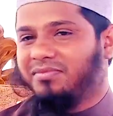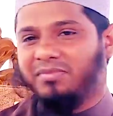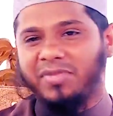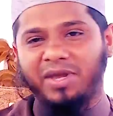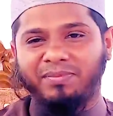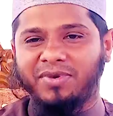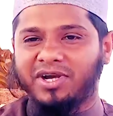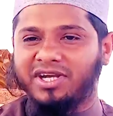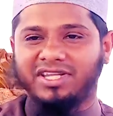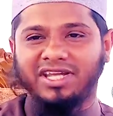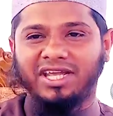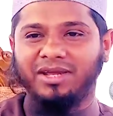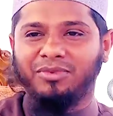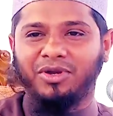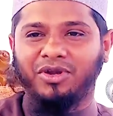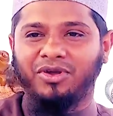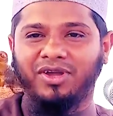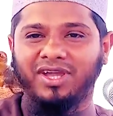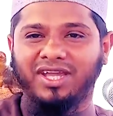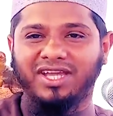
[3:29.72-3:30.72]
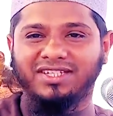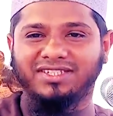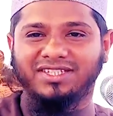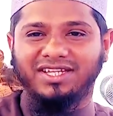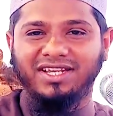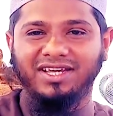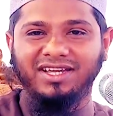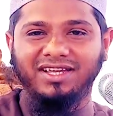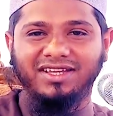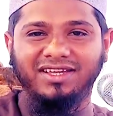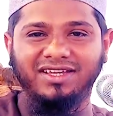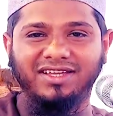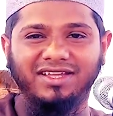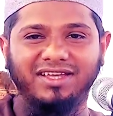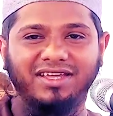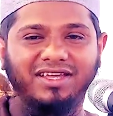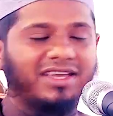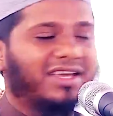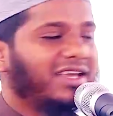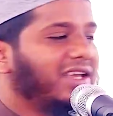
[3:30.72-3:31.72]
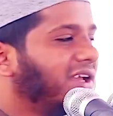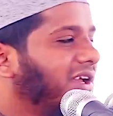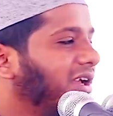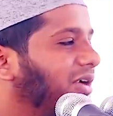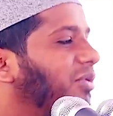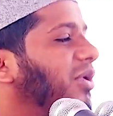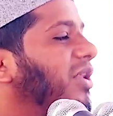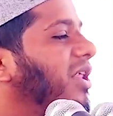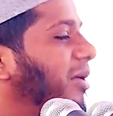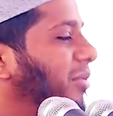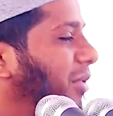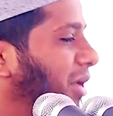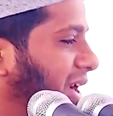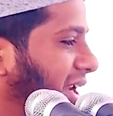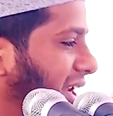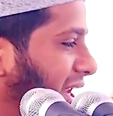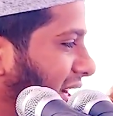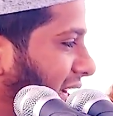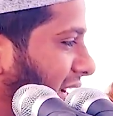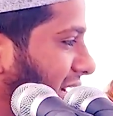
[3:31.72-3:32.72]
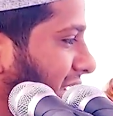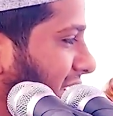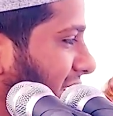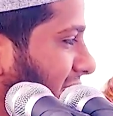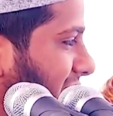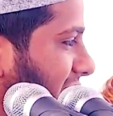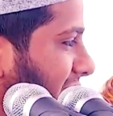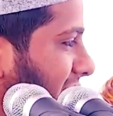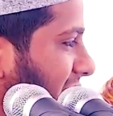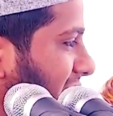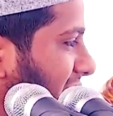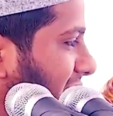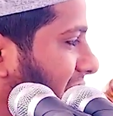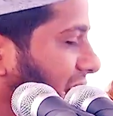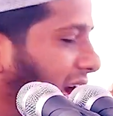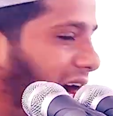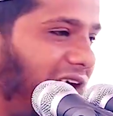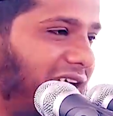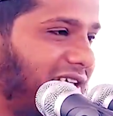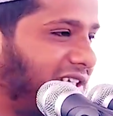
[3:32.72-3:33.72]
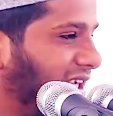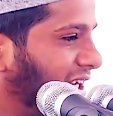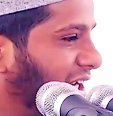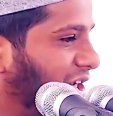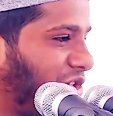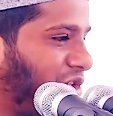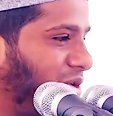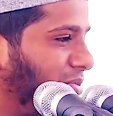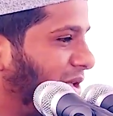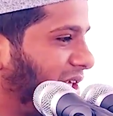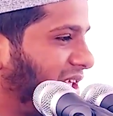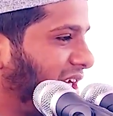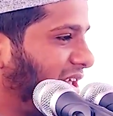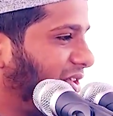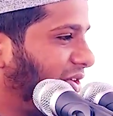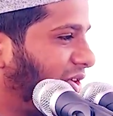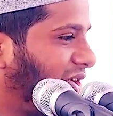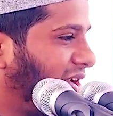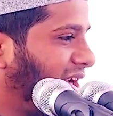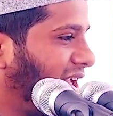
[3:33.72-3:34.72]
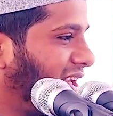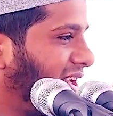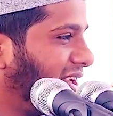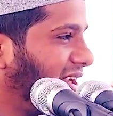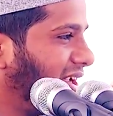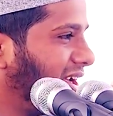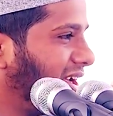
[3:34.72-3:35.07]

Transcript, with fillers: ব্যাপারটা এমন হয়ে গেছে না কথা বলেন না কেন আছে না সমাজে এই ধরনের